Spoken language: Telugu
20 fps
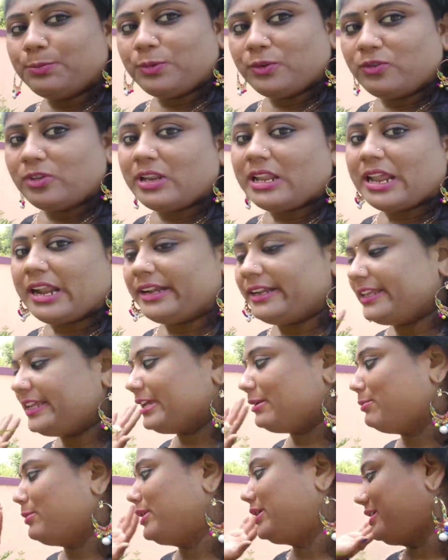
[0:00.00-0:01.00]
పువ్వులు లాంటివి
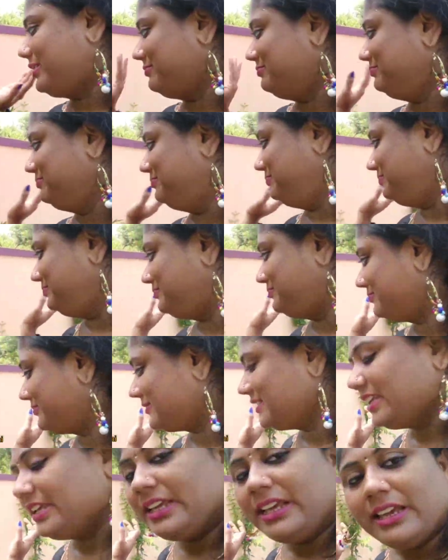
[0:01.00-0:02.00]
అనమాట
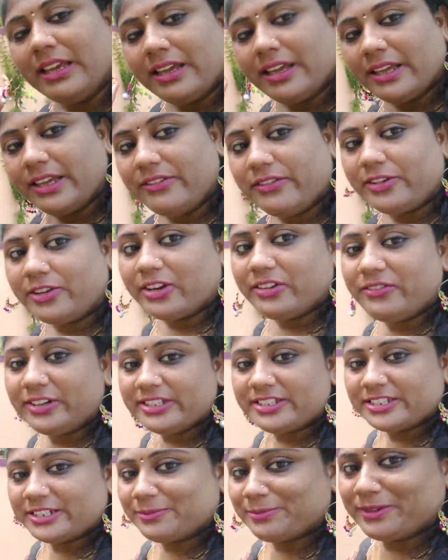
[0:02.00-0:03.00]
ఇవి కూడా
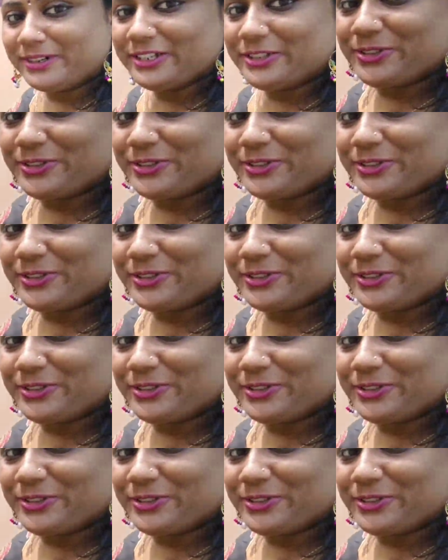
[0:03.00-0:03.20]
విడిచినప్పుడు నేను